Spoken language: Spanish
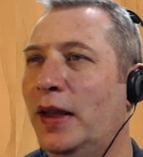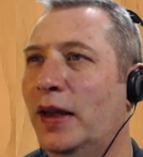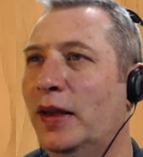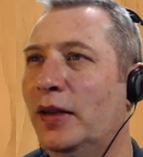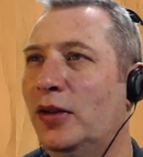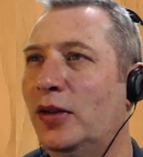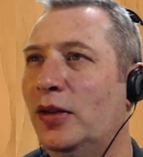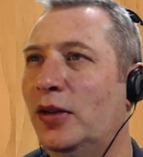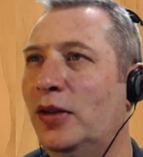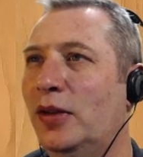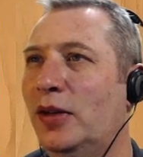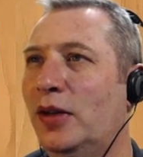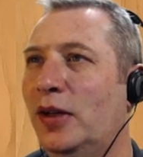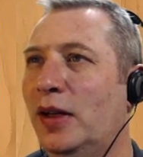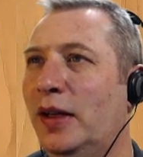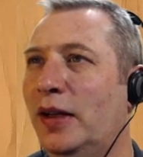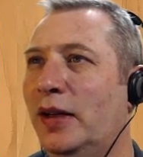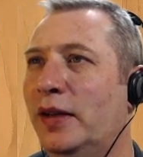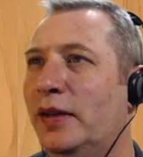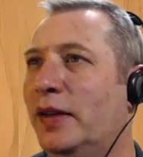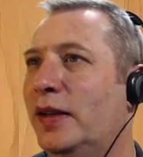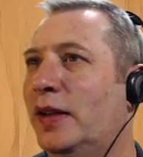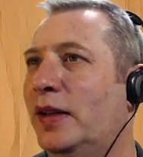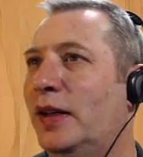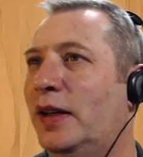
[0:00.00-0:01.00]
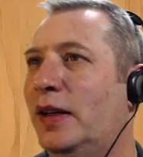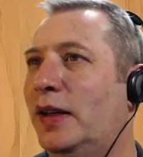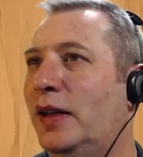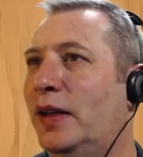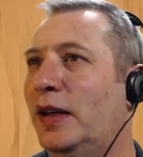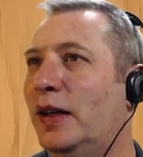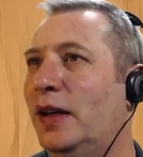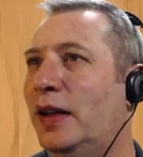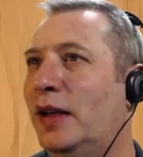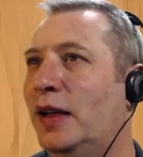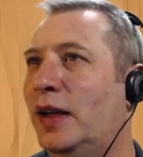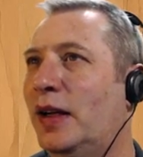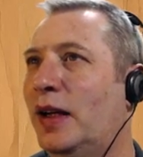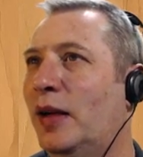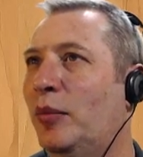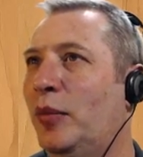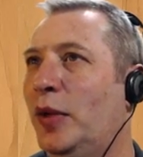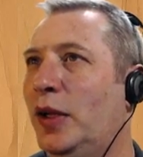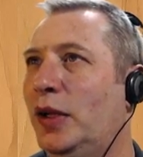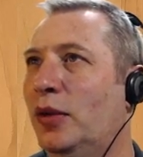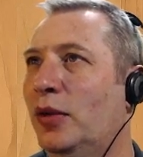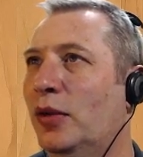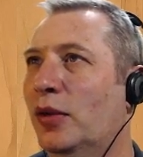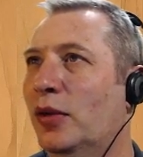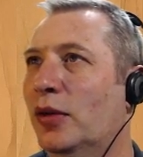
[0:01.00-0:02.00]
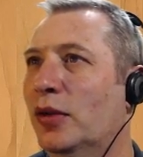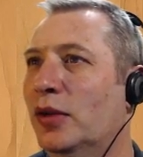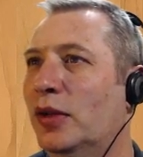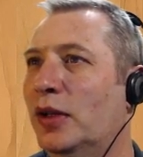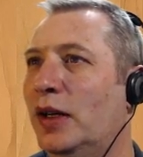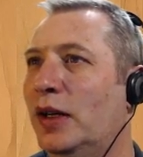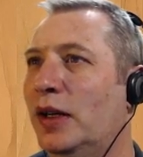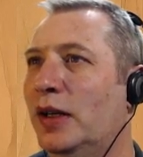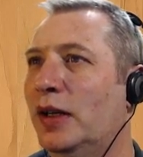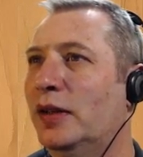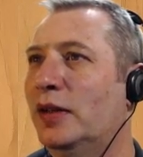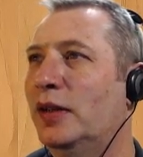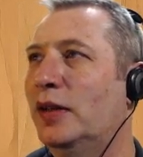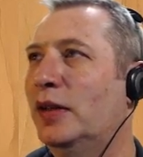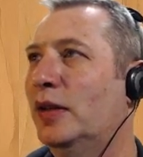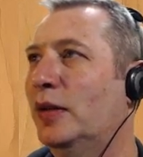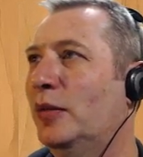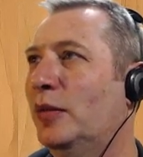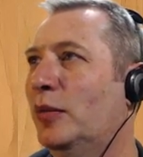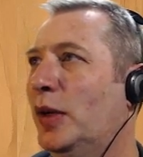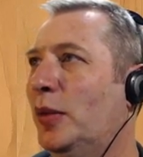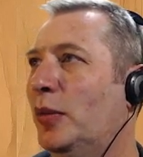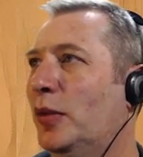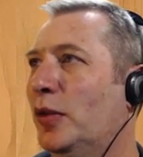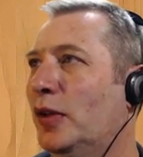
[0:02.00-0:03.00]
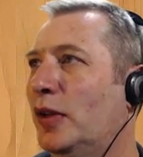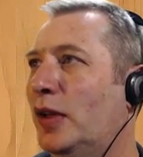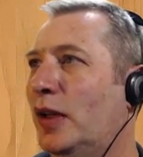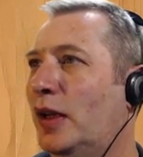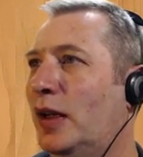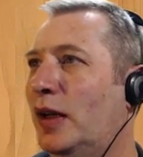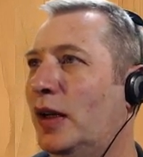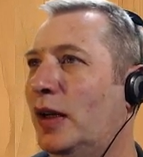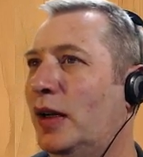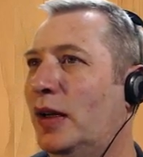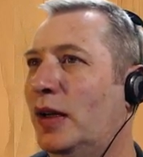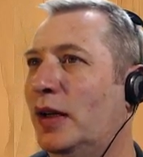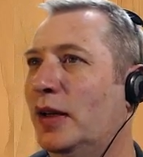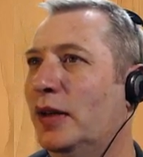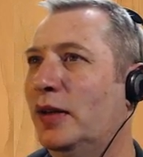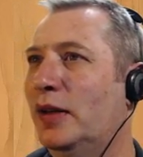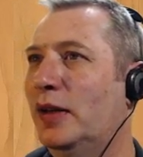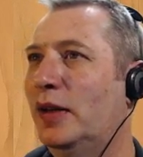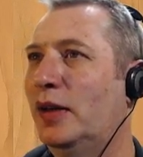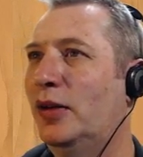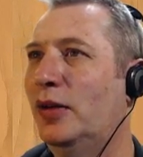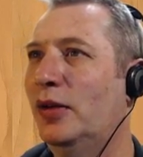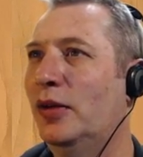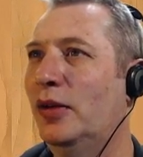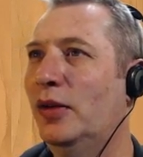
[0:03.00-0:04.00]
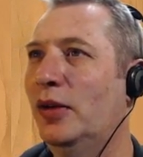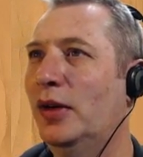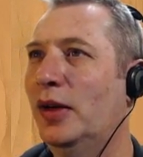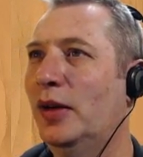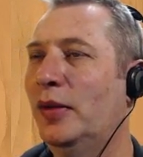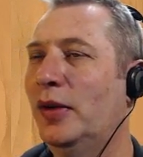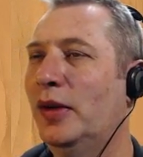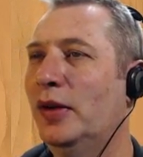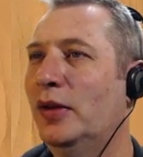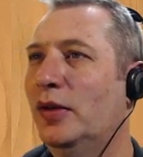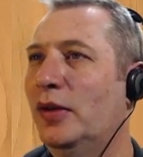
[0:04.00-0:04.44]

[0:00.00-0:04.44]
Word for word: Y esto es el capítulo 3. Vamos a hacerlo de una